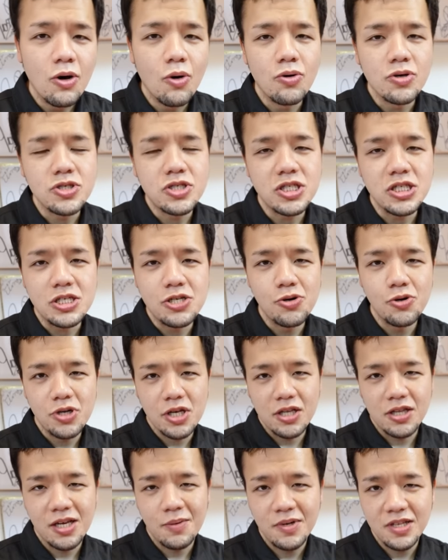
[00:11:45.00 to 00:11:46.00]
美味しい料
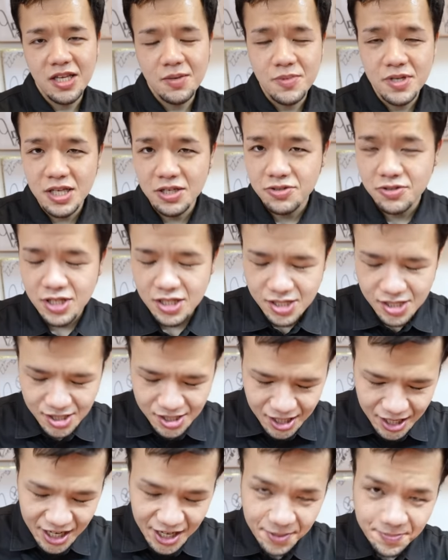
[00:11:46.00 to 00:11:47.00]
理食べてみてくだ
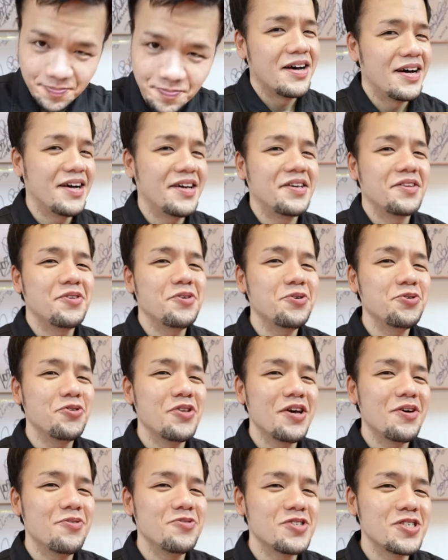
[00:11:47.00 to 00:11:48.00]
さいはいということ
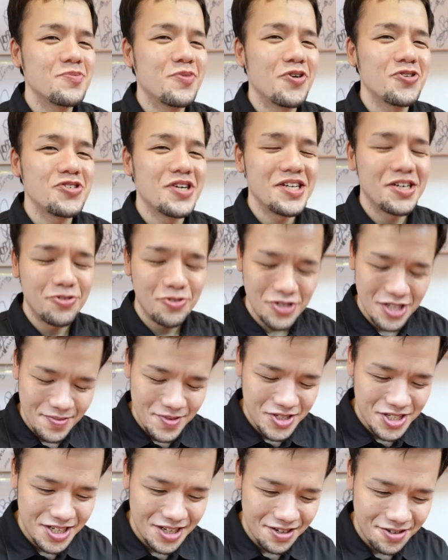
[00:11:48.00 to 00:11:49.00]
で本日もご視聴ありがとうござい
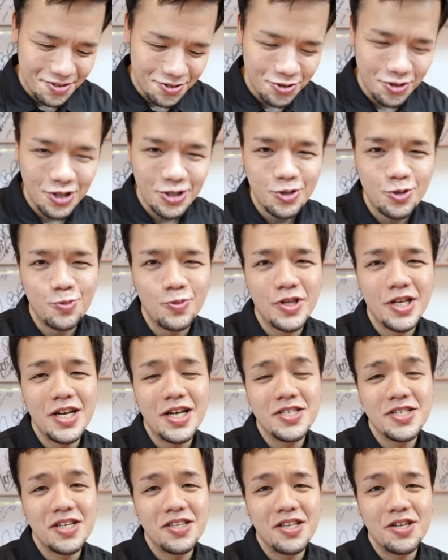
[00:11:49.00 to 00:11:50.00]
ましたこの動画だと思った
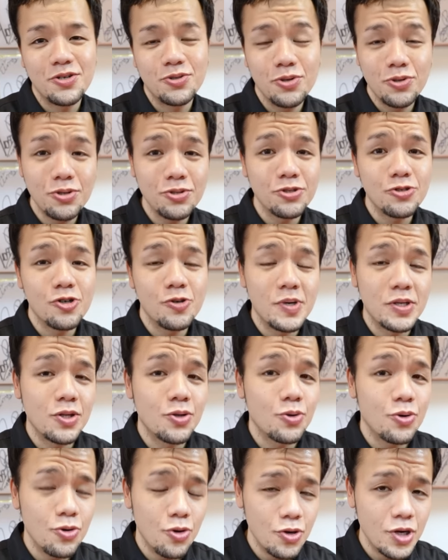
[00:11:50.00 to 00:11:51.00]
らチャンネル登録
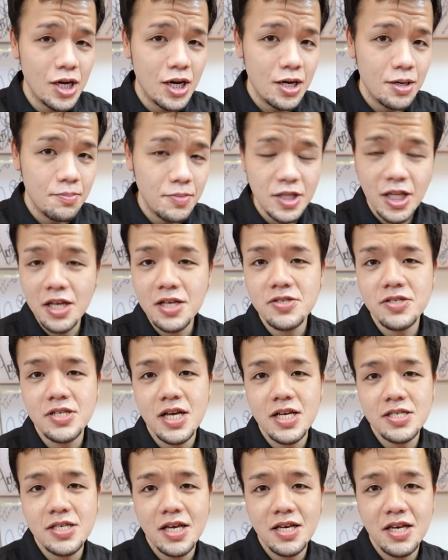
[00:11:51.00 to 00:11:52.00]
コメント高評価またです
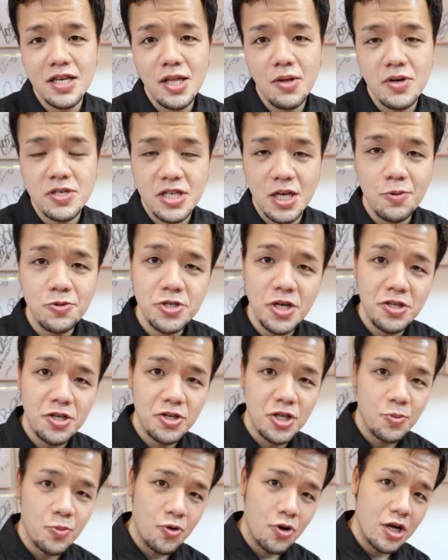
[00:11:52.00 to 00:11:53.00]
ね最近では
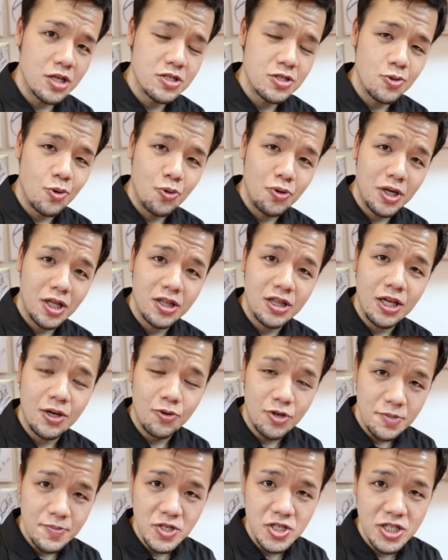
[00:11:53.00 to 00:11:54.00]
サブチャンネルでも活動を行って
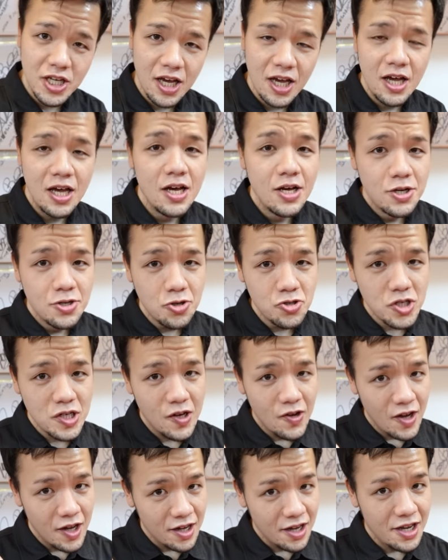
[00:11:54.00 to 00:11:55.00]
おりましてそち
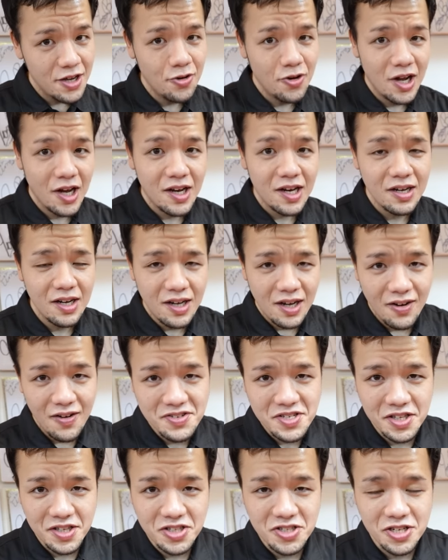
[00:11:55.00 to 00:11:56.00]
らは概要欄から合
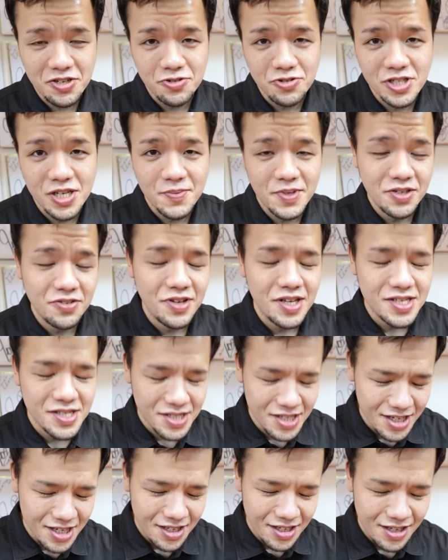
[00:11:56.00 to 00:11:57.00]
わせてチェックしてみてくだ
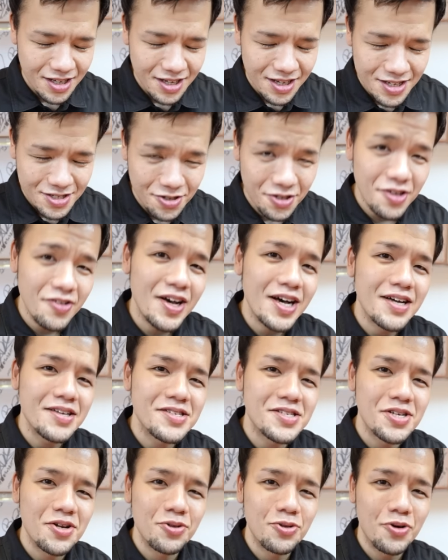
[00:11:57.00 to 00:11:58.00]
さいそれでは
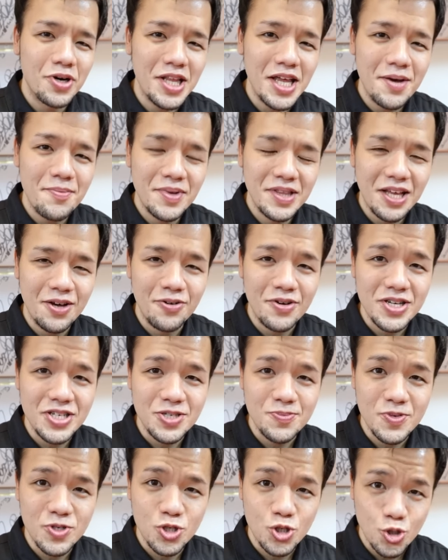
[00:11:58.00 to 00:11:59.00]
次の動画でまたお会い
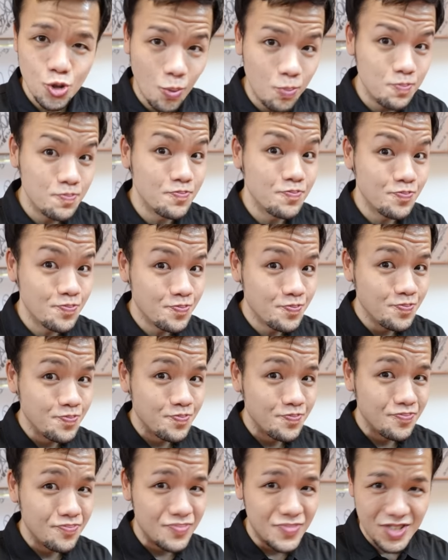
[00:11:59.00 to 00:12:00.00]
しましょう
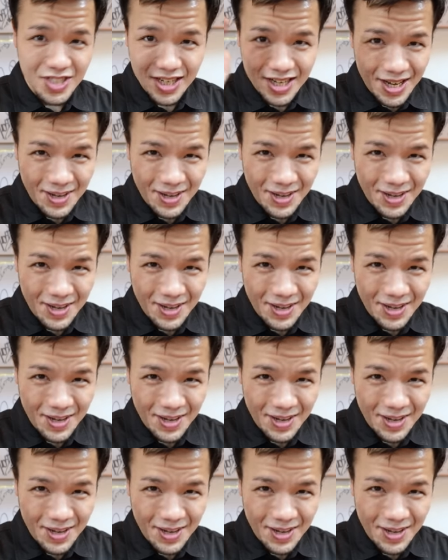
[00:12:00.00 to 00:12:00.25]
じゃあ